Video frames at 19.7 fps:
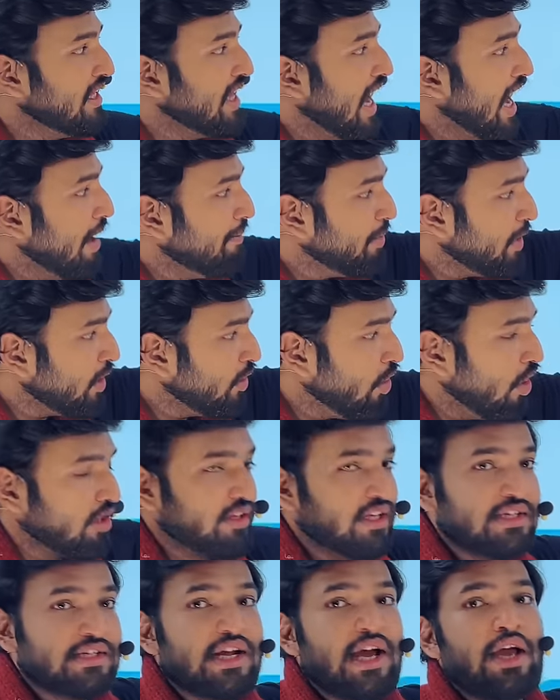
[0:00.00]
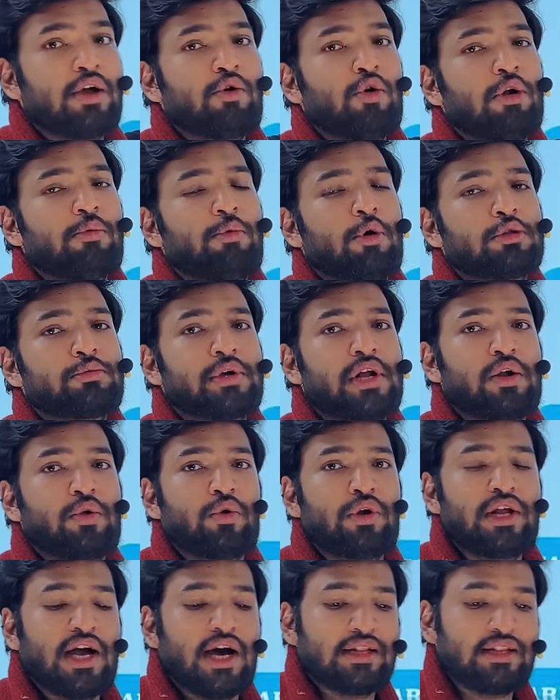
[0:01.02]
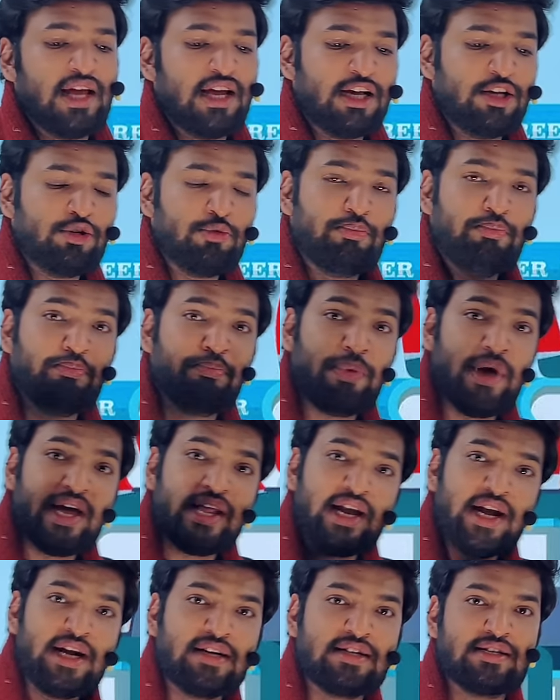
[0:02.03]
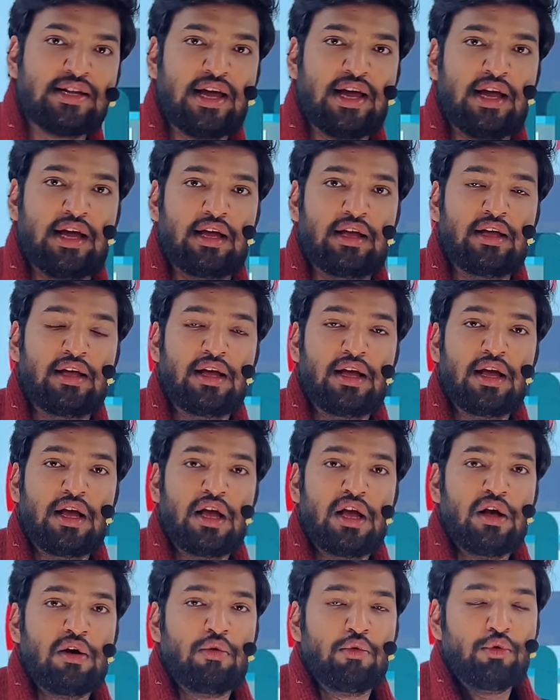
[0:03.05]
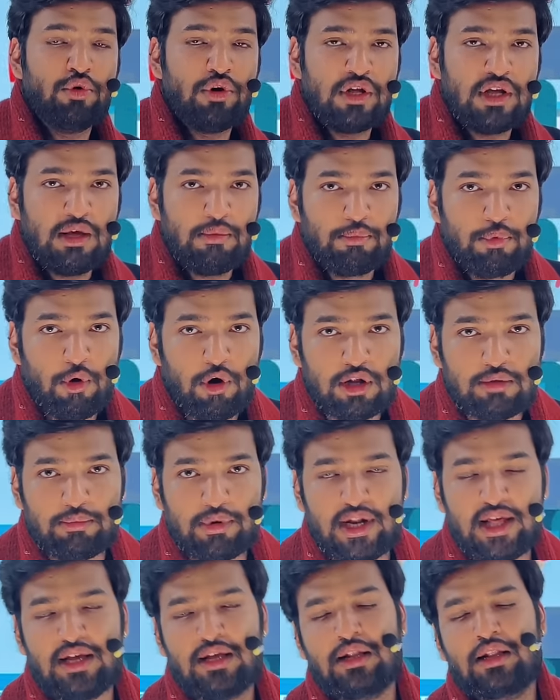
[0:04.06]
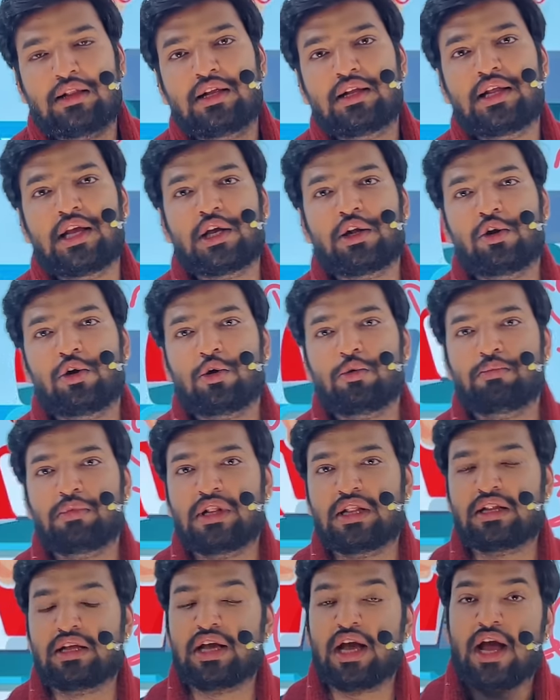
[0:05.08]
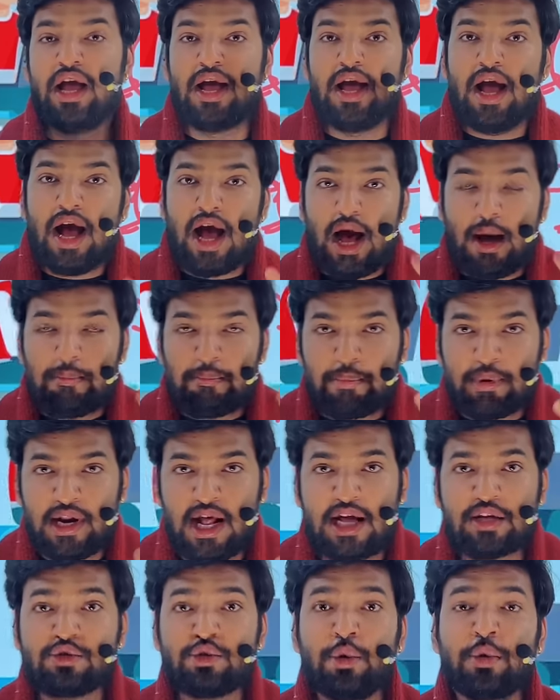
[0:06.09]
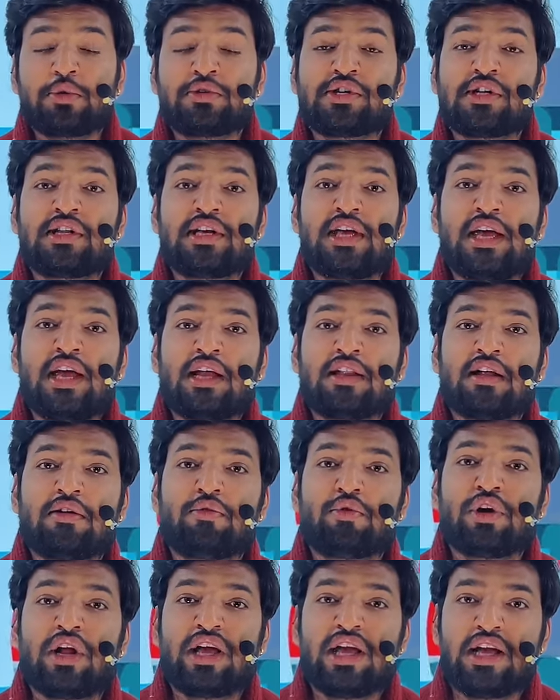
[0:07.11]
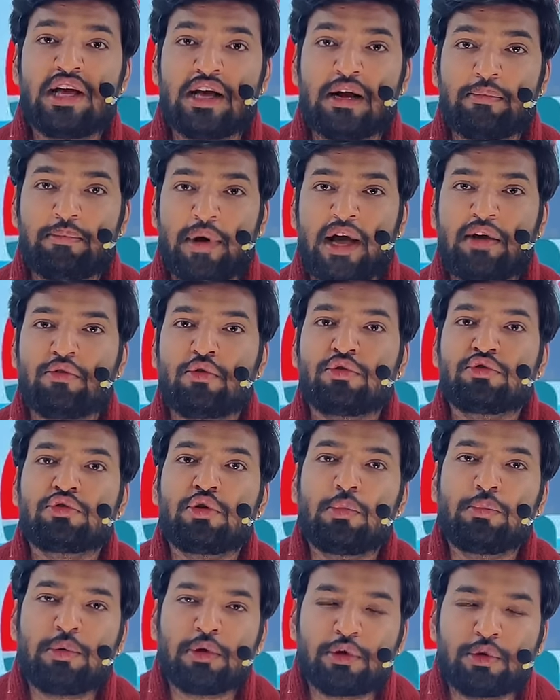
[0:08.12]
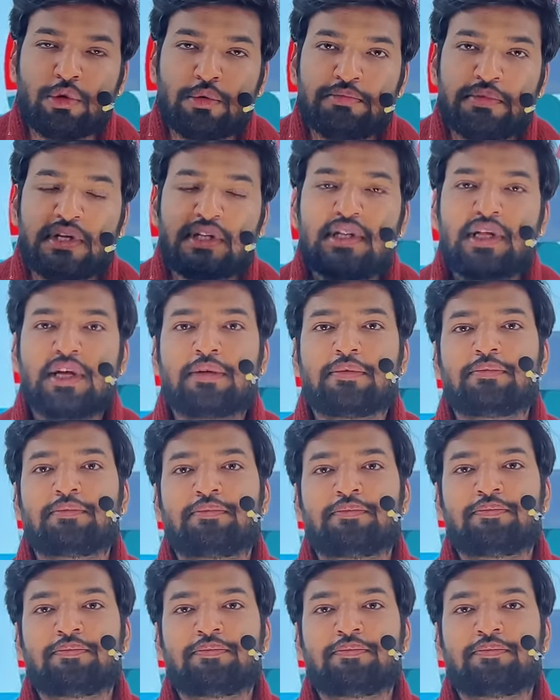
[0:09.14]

यहां पर नॉर्थ ईस्ट का एक और बहुत बड़ा रोल ये आता है कि जो पेरेंट्स हैं उनकी बहुत बड़ी गलती देखने को मिलती है अपना जो जिंदगी के अंदर वो नहीं कर पाए वो उसके ऊपर थोप देते हैं